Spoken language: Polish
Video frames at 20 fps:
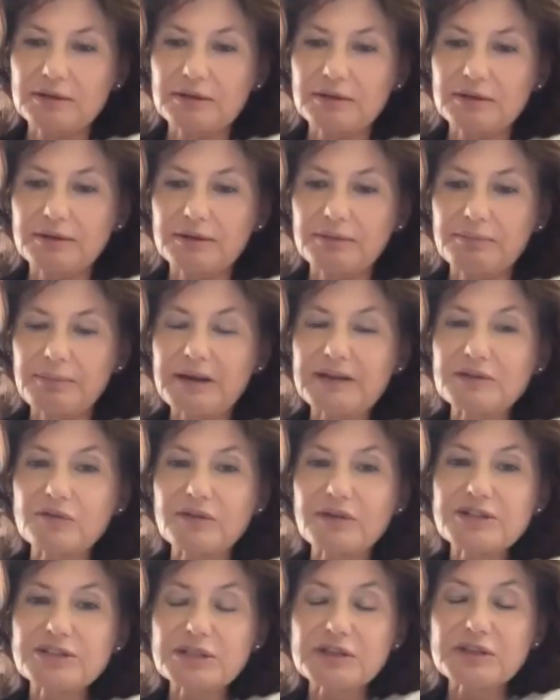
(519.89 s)
y,
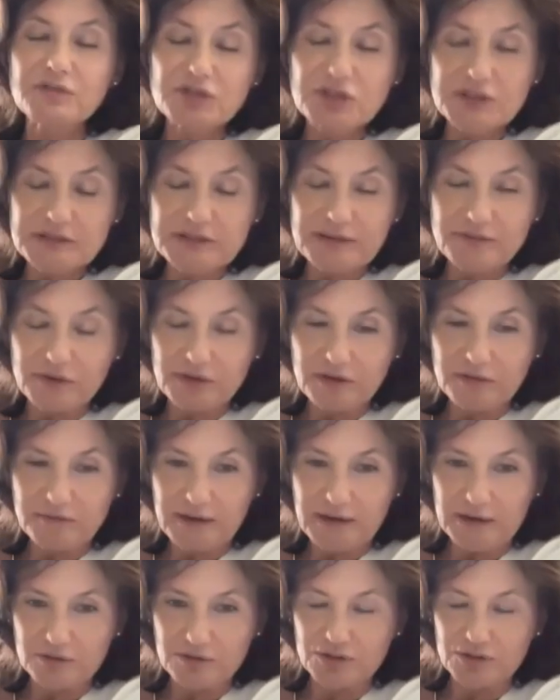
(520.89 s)
bardzo ważna jest wczesna
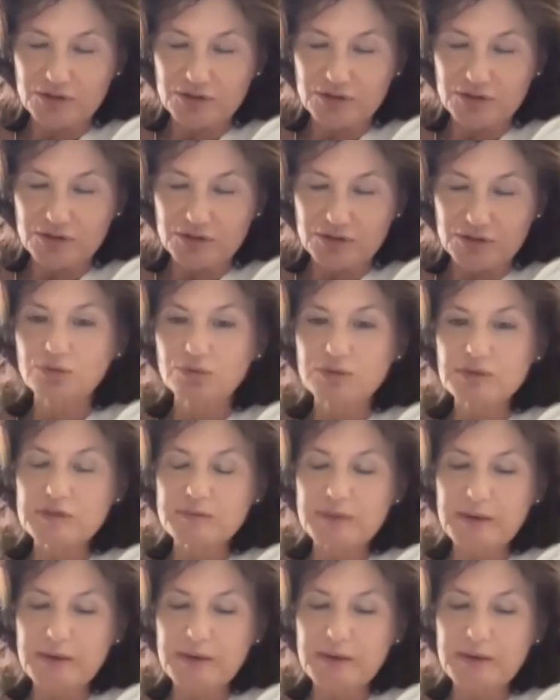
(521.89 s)
wykrywalność tych chorób.